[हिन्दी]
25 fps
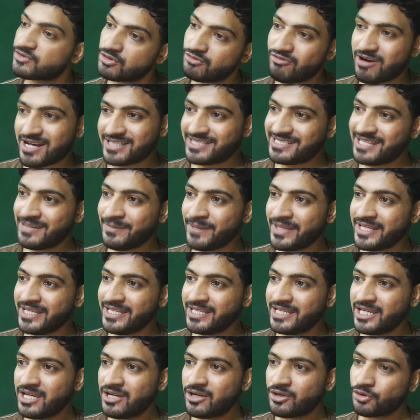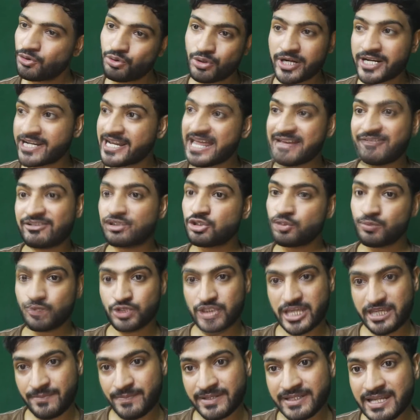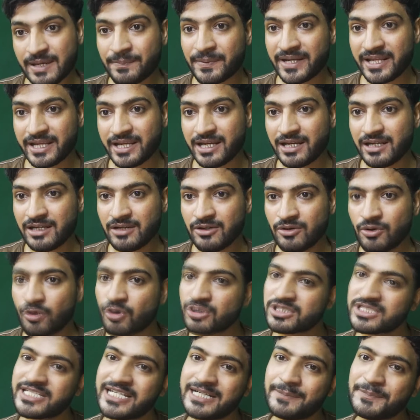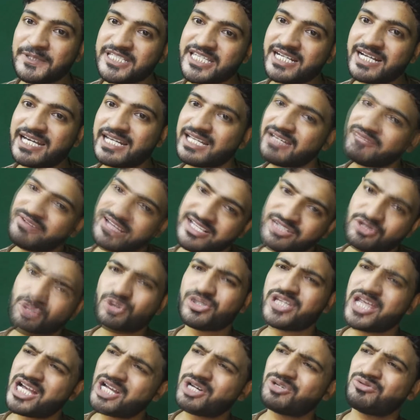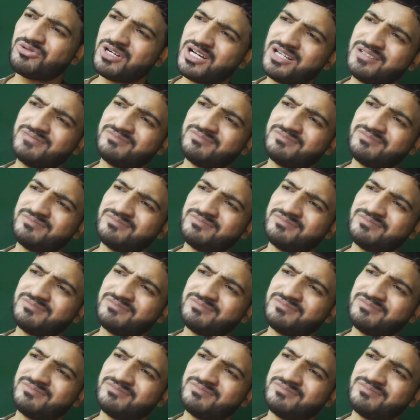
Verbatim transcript: सिलवा देना मेरी क्योंकि ड्राइवर तो मुझे ही बनना पड़ेगा और सीट पीछे करके वही सो जाया करूंगा